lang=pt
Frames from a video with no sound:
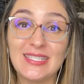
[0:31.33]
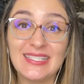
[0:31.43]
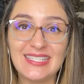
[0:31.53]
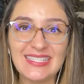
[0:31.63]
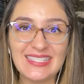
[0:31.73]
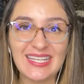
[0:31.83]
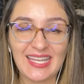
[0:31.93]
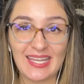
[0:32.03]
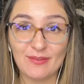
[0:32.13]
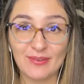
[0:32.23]
se
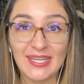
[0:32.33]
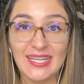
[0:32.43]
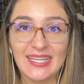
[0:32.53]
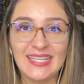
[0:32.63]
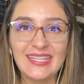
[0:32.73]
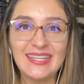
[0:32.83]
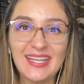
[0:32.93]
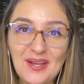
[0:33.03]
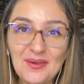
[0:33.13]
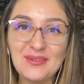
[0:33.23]
inscreva e
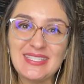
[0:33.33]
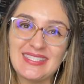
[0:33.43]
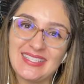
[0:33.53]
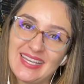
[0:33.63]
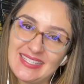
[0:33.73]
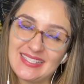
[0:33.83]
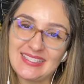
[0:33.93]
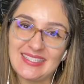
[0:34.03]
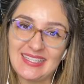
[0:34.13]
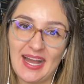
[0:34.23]
não esqueça
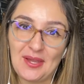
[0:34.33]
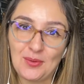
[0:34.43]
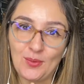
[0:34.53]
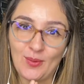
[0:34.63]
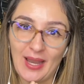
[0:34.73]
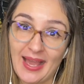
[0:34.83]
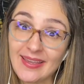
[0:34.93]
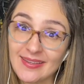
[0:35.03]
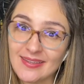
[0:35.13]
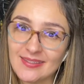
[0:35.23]
de dar um
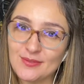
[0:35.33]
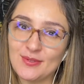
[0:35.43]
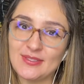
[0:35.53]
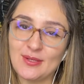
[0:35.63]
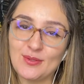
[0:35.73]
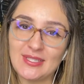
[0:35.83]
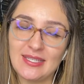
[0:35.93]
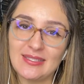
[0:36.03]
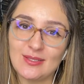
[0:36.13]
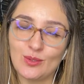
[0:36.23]
like se você gostar
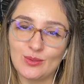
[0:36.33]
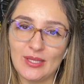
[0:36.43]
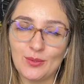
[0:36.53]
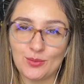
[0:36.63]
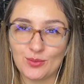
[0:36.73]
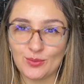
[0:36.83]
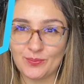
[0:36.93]
desse conteúdo.